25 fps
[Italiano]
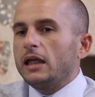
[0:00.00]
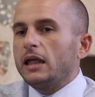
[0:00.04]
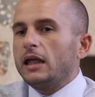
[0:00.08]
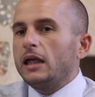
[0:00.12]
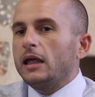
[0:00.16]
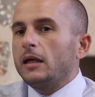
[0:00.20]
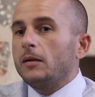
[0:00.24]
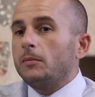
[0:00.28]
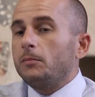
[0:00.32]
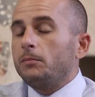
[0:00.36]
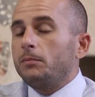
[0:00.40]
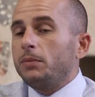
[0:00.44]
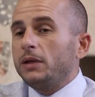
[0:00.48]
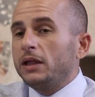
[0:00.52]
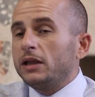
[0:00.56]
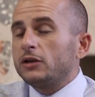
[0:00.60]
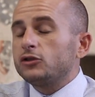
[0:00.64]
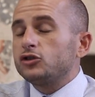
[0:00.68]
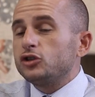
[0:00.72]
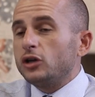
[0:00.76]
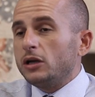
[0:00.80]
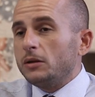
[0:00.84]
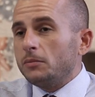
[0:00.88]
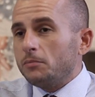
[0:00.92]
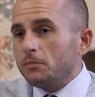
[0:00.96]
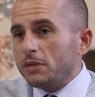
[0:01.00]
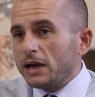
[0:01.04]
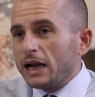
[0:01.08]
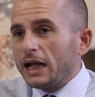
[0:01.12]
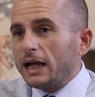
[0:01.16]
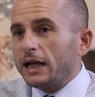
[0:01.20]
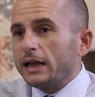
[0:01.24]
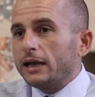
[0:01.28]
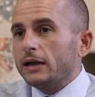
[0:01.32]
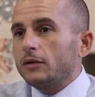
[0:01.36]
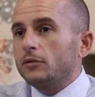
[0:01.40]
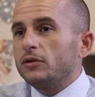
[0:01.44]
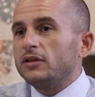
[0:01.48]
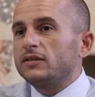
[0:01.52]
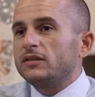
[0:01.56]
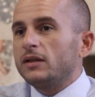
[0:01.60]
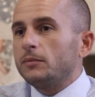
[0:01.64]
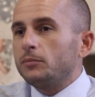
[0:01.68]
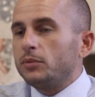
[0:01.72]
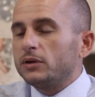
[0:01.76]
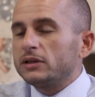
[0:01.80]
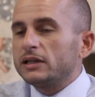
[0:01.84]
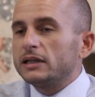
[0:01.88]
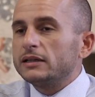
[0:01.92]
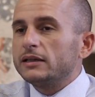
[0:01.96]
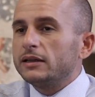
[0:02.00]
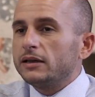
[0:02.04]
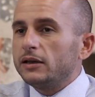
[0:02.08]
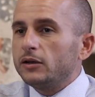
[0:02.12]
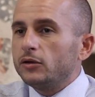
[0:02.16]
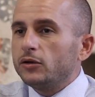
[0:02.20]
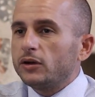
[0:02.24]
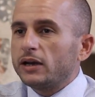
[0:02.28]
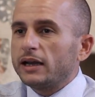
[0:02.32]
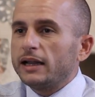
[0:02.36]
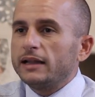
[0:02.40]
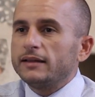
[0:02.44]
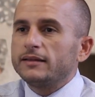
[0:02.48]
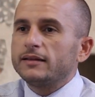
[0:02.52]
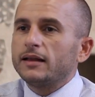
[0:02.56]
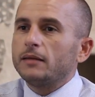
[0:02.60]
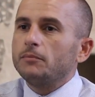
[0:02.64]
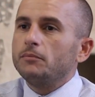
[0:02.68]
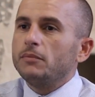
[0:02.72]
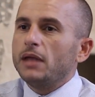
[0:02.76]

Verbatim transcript: e per celebrare questa importante ricorrenza